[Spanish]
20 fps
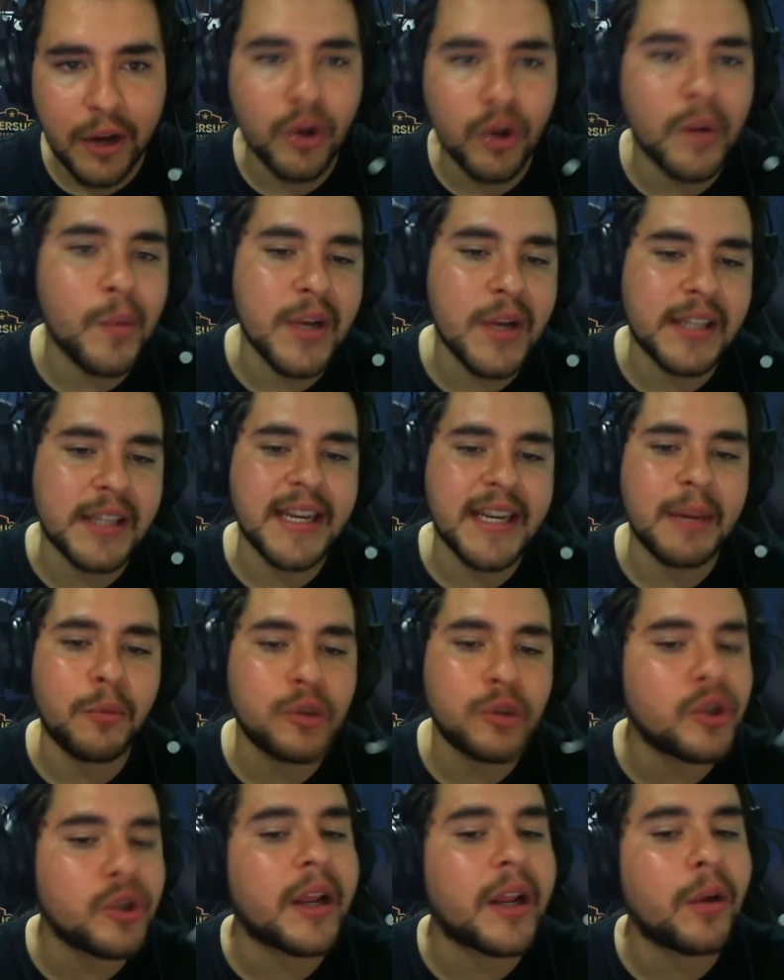Y como ya tenía
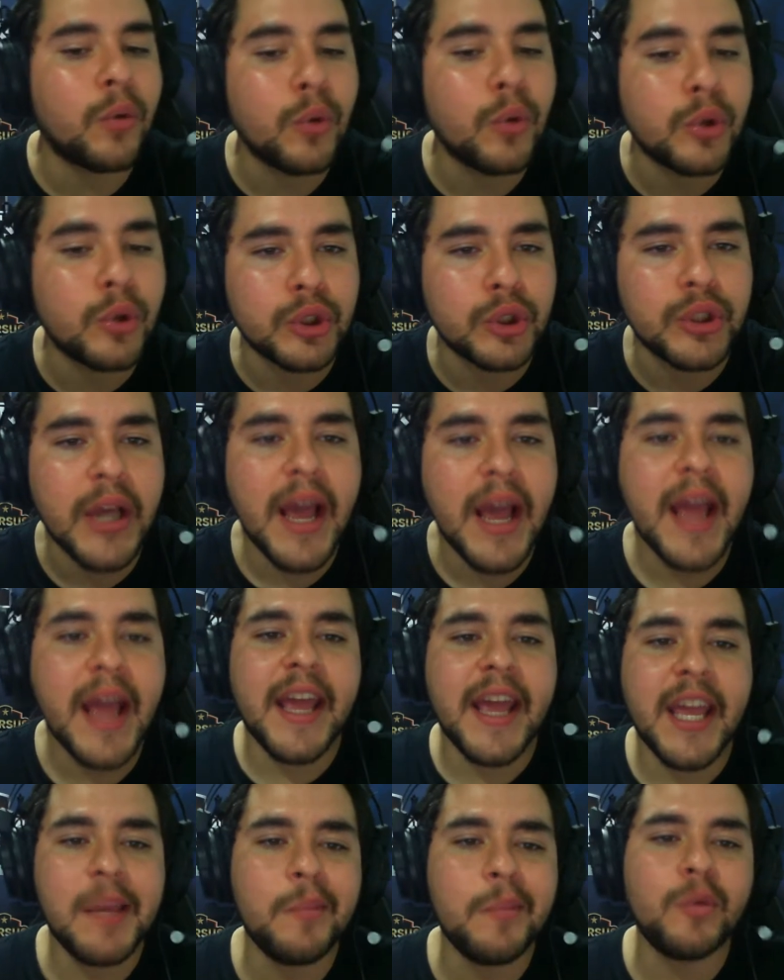muchos recursos
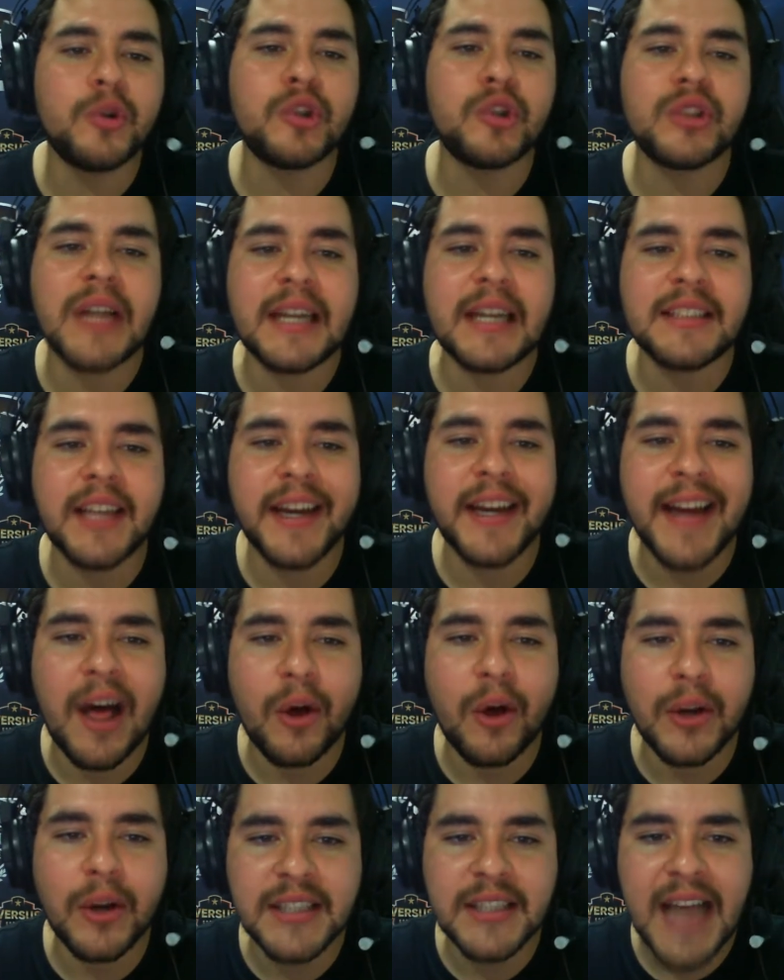y muchos aceleradores